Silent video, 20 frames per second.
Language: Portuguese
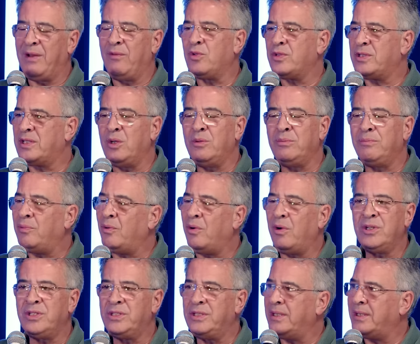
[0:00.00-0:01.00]
Você não
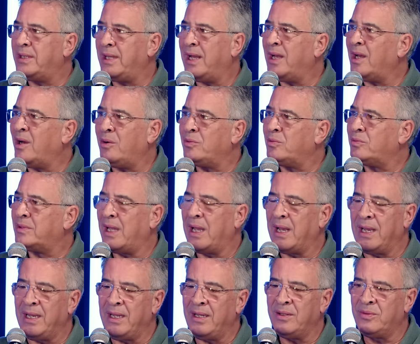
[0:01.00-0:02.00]
pode enterrar o
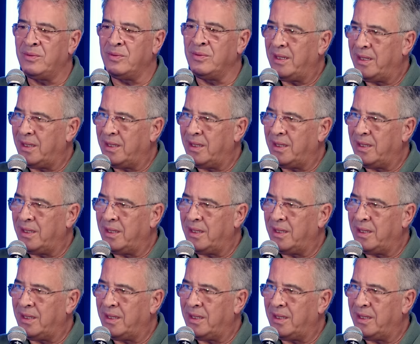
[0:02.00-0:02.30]
talento